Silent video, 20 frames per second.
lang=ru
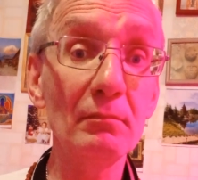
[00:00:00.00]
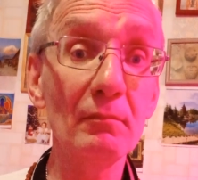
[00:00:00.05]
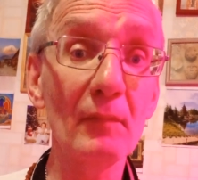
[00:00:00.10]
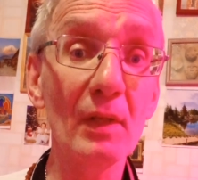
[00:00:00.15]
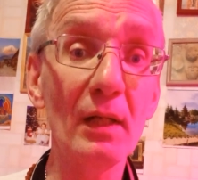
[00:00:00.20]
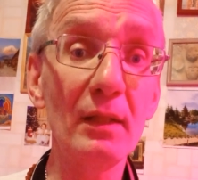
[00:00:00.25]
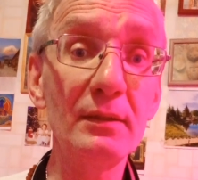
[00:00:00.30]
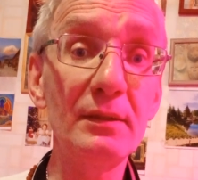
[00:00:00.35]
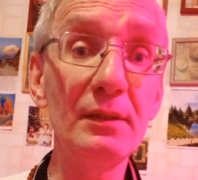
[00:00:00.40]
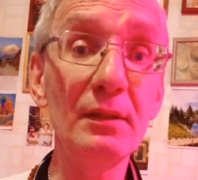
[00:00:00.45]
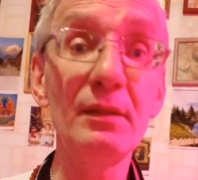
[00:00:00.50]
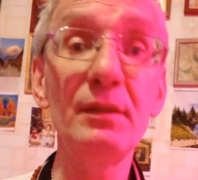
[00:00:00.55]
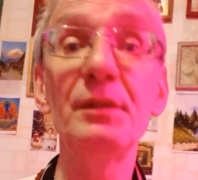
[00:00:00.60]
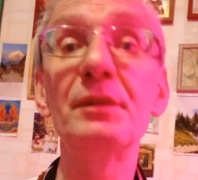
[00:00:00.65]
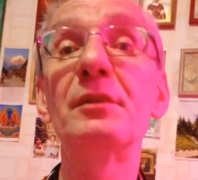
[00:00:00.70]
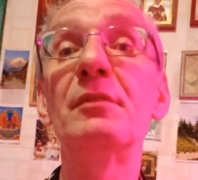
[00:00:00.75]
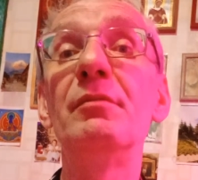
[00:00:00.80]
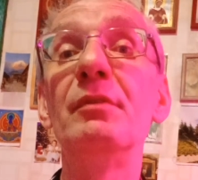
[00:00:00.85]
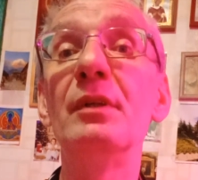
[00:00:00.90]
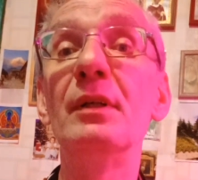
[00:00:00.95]
А дело не
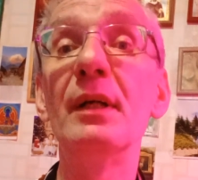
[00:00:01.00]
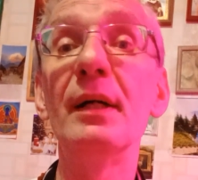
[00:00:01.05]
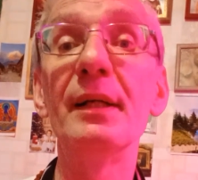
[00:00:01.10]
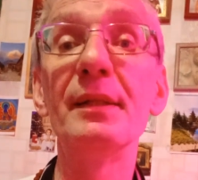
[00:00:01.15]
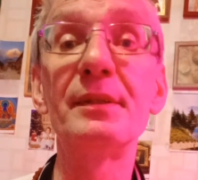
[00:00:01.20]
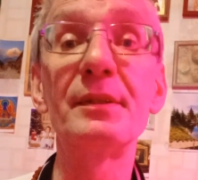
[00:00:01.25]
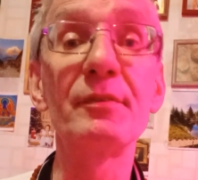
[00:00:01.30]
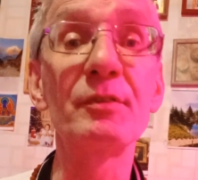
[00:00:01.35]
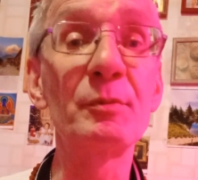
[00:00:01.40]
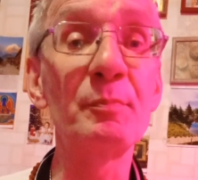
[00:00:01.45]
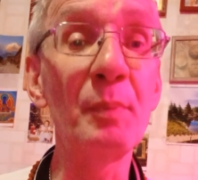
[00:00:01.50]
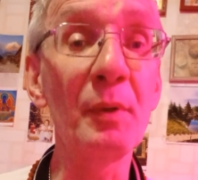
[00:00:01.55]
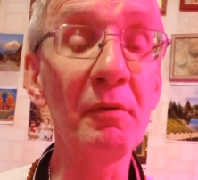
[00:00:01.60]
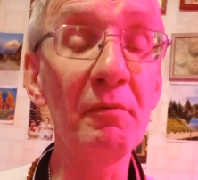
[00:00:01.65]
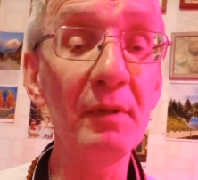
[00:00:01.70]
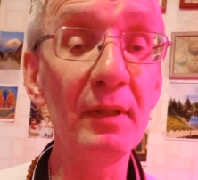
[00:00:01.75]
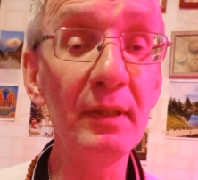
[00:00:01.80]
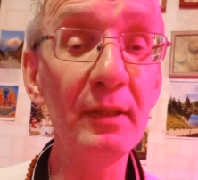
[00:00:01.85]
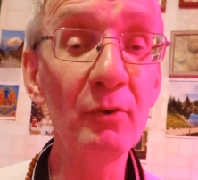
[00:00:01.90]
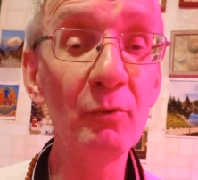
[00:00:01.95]
сдвигается в
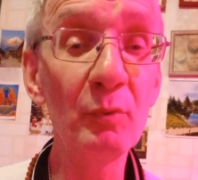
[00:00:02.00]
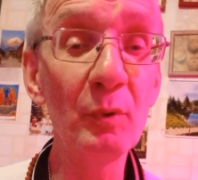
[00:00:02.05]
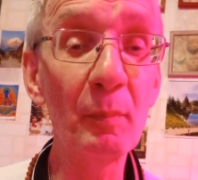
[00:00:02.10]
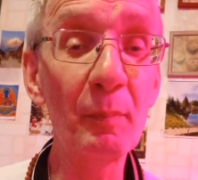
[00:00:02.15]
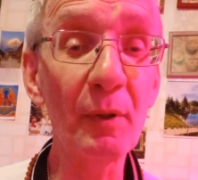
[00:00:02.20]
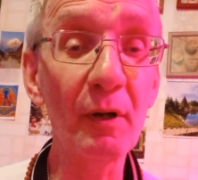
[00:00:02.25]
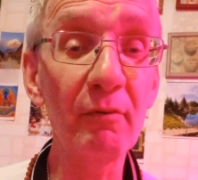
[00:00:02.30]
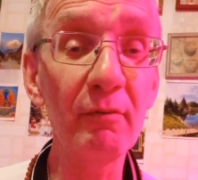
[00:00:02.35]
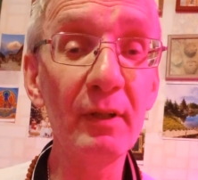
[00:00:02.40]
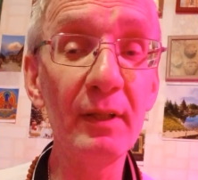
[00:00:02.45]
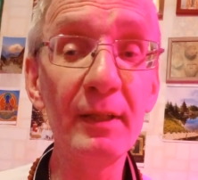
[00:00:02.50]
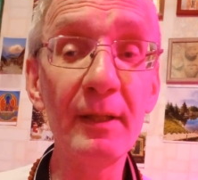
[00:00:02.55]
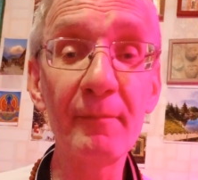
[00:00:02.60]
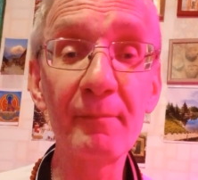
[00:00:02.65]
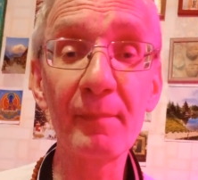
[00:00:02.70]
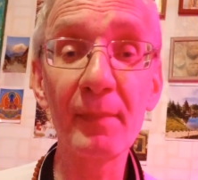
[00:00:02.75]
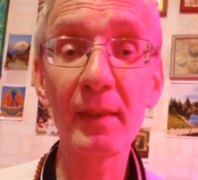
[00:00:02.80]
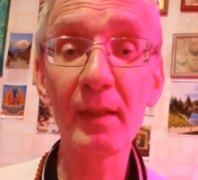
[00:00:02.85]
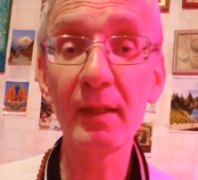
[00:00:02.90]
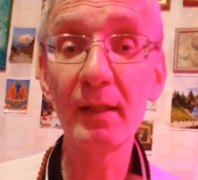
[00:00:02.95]
справедливом направлении.
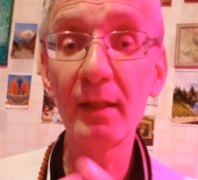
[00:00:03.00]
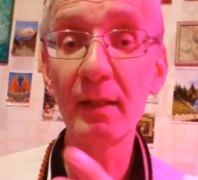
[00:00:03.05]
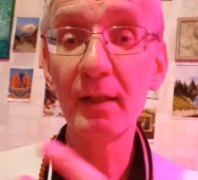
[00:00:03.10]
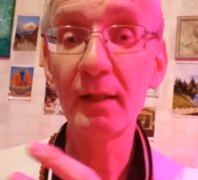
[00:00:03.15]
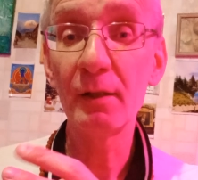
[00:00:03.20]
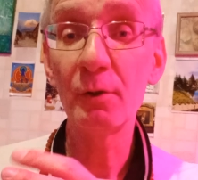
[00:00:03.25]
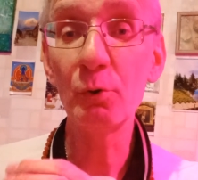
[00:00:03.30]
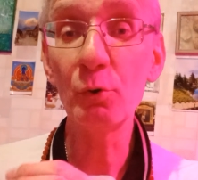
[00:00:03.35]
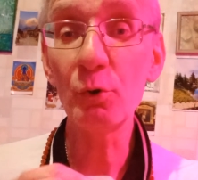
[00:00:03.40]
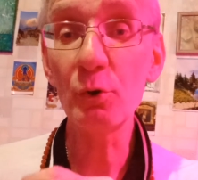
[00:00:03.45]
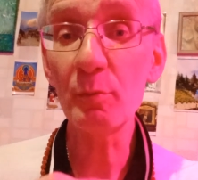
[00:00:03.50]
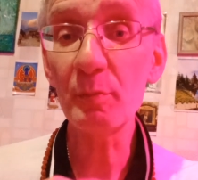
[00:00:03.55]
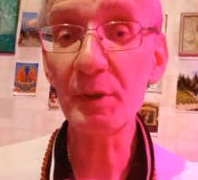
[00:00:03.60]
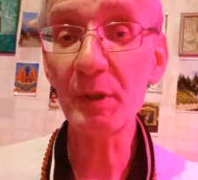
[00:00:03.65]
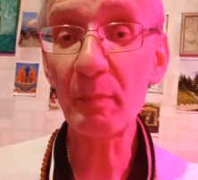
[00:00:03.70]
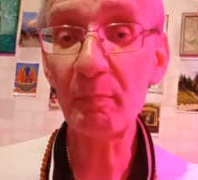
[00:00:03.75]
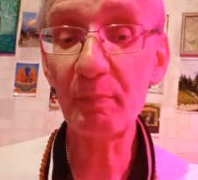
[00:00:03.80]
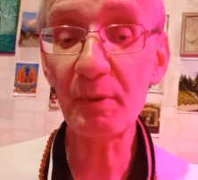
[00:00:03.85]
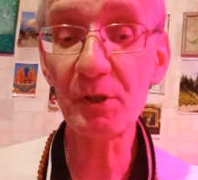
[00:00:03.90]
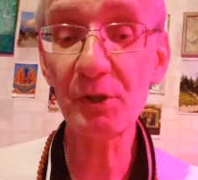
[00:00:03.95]
И он
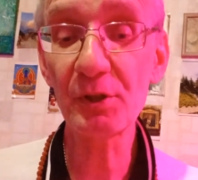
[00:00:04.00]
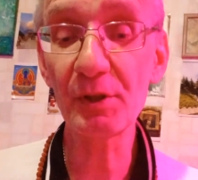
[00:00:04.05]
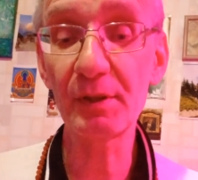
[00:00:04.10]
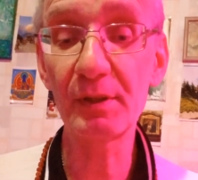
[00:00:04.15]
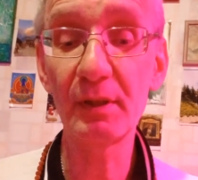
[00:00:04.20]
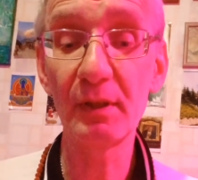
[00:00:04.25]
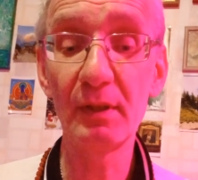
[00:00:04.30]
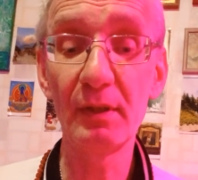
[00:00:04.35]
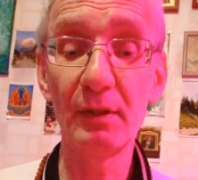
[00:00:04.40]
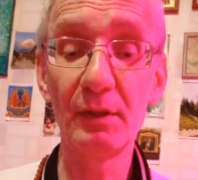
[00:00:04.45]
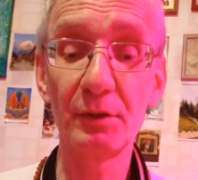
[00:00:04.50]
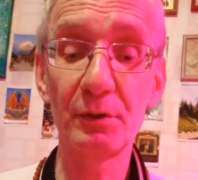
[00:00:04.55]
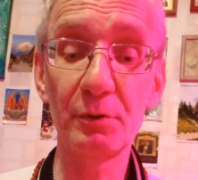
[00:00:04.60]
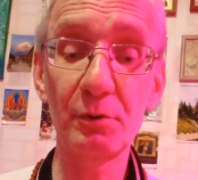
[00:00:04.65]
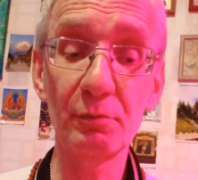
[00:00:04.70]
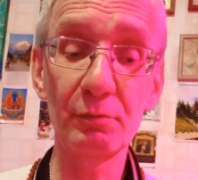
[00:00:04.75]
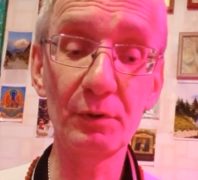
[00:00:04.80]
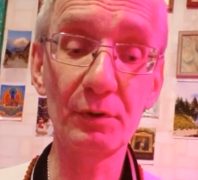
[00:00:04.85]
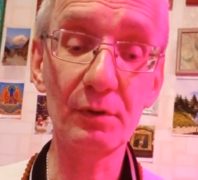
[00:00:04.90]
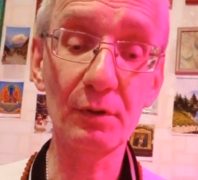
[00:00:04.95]
мне пишет,
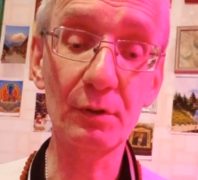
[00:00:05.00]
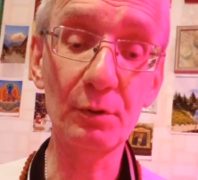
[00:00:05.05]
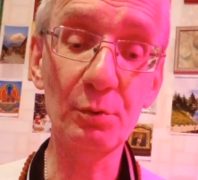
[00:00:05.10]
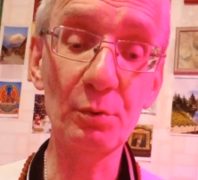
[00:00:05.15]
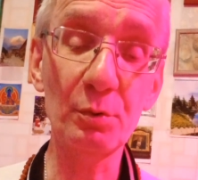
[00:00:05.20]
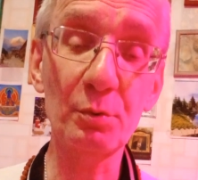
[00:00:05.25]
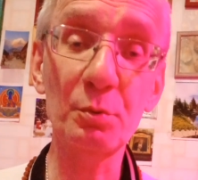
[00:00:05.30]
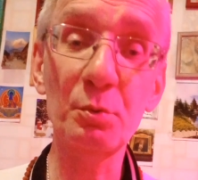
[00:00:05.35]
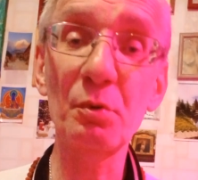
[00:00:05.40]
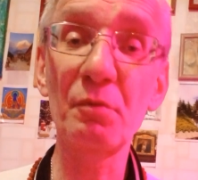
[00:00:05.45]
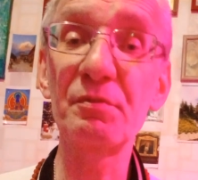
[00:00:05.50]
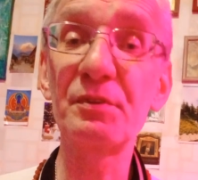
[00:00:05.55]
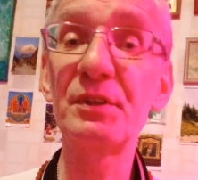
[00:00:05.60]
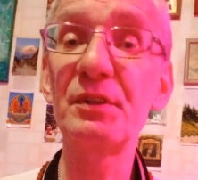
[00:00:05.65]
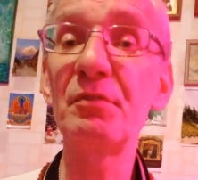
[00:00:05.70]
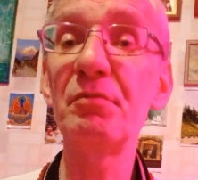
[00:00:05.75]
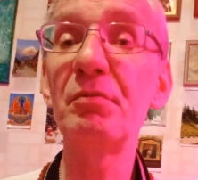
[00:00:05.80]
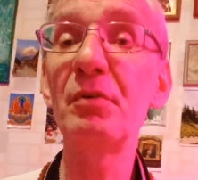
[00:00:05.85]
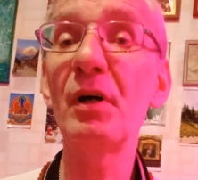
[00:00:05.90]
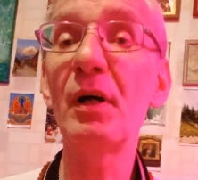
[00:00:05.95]
что вот тот, кто
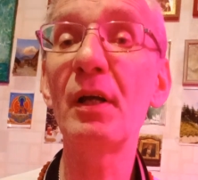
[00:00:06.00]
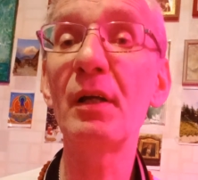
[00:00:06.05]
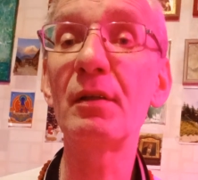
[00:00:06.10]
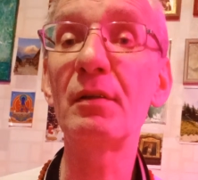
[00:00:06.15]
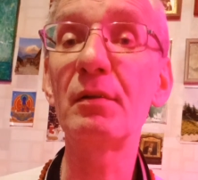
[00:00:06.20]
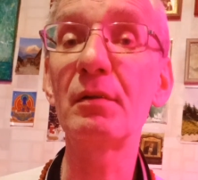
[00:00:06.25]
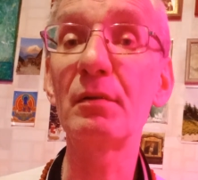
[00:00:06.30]
взывает